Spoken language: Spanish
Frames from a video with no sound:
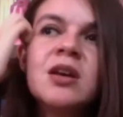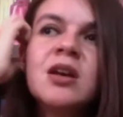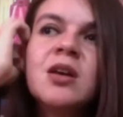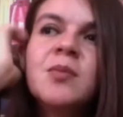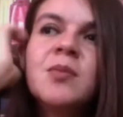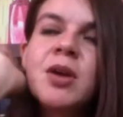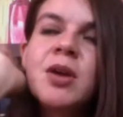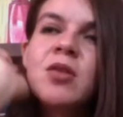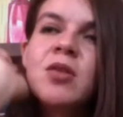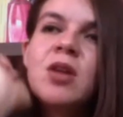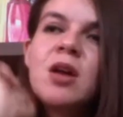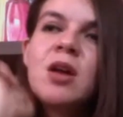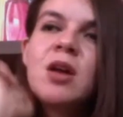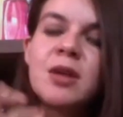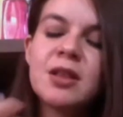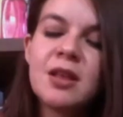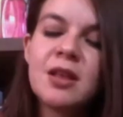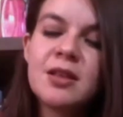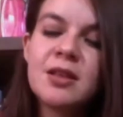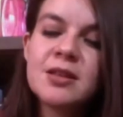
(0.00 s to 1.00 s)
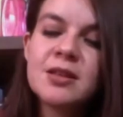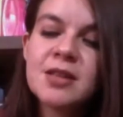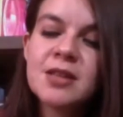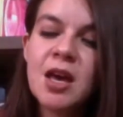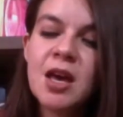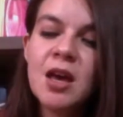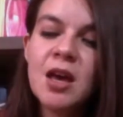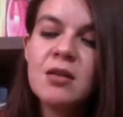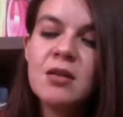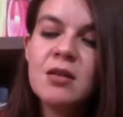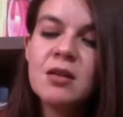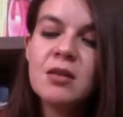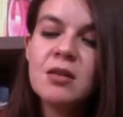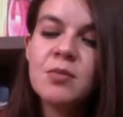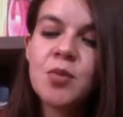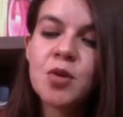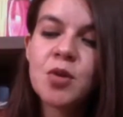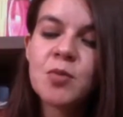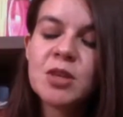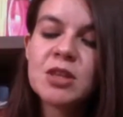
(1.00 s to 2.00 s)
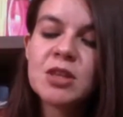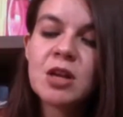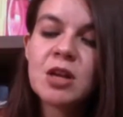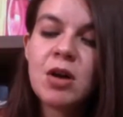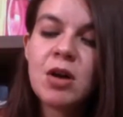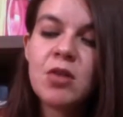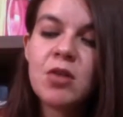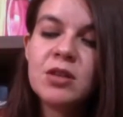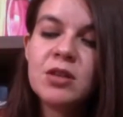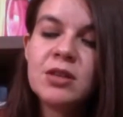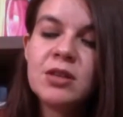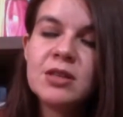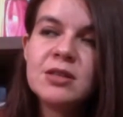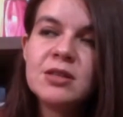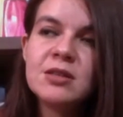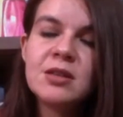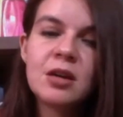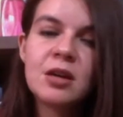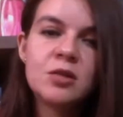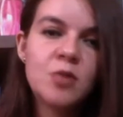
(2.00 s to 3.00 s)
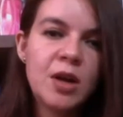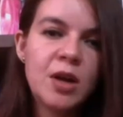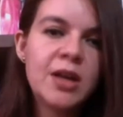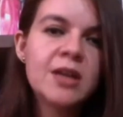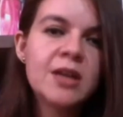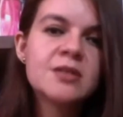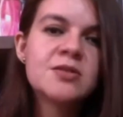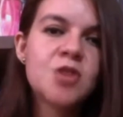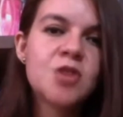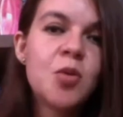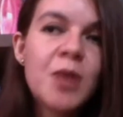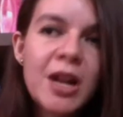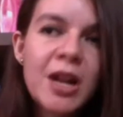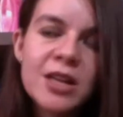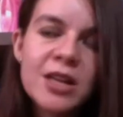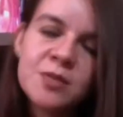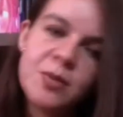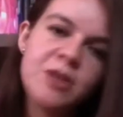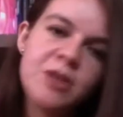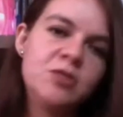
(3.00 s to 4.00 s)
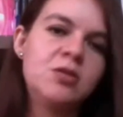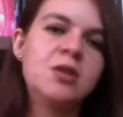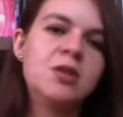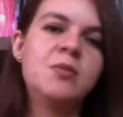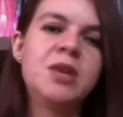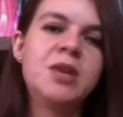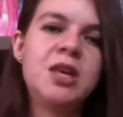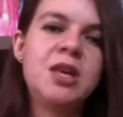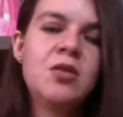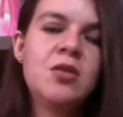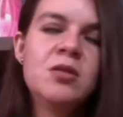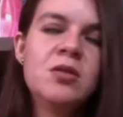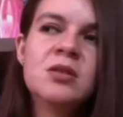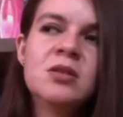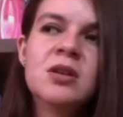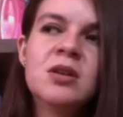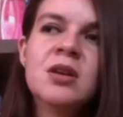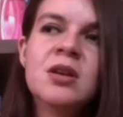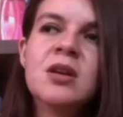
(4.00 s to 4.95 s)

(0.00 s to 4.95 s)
Pero la verdad es que por mi trabajo de tesis actual que es sobre el español de México,